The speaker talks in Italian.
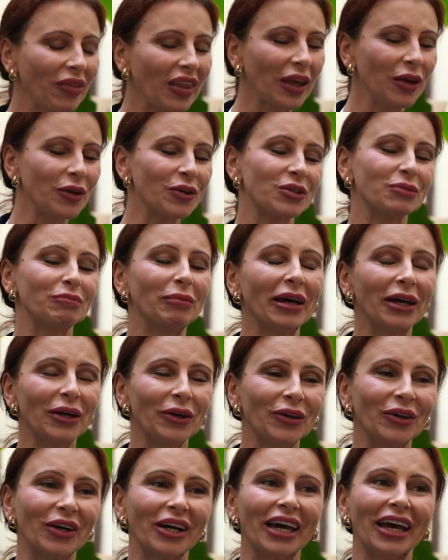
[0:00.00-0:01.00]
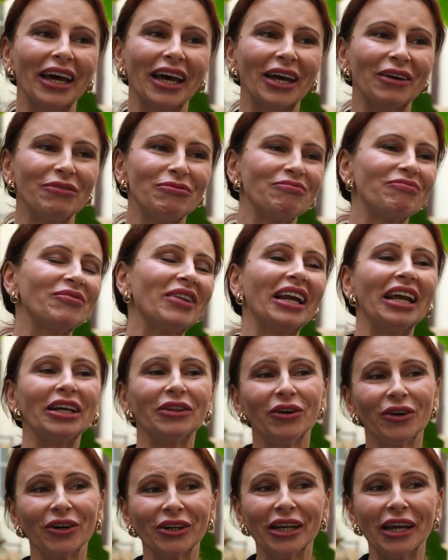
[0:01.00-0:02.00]
Io spero che le
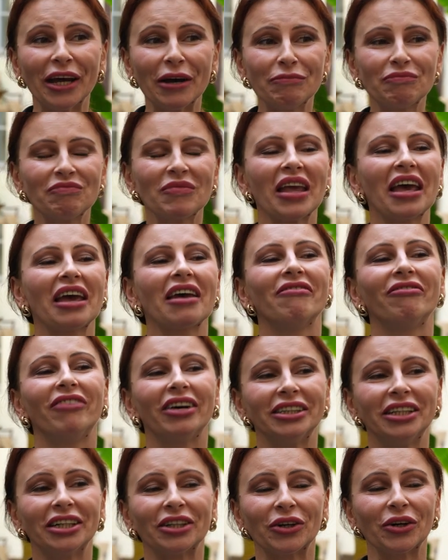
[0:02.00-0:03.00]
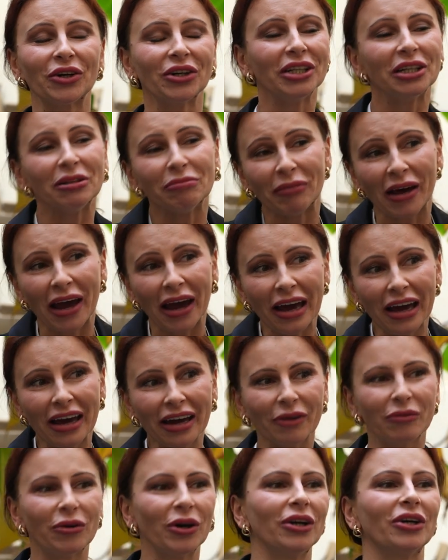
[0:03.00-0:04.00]
donne vedano in me
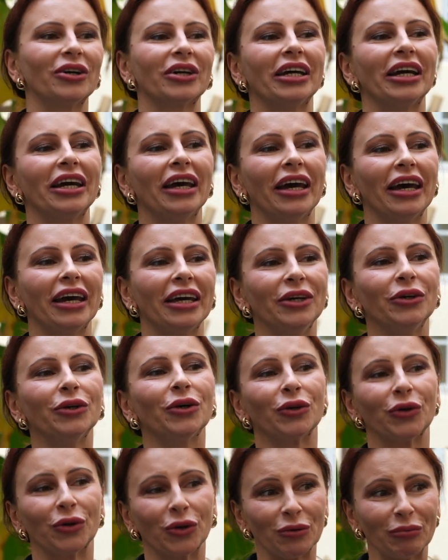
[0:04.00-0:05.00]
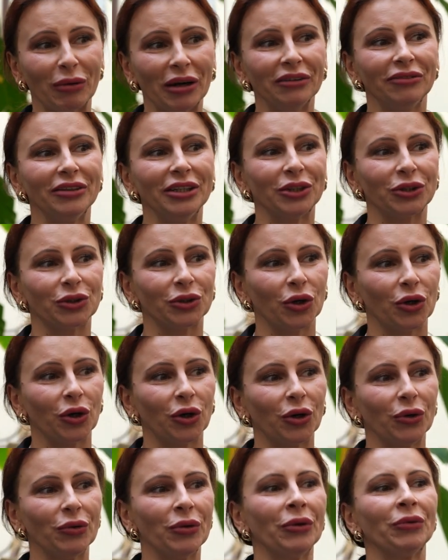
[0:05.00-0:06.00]
quello che io non ho mai
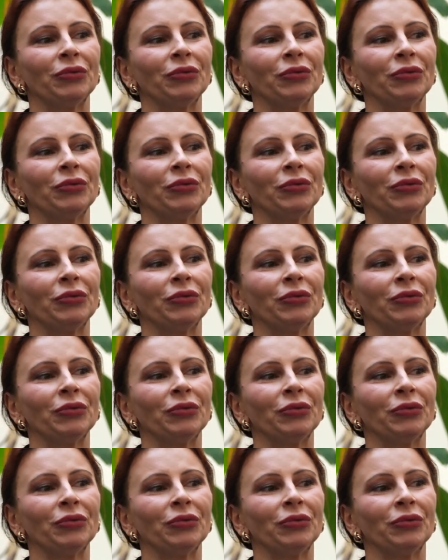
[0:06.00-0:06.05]
visto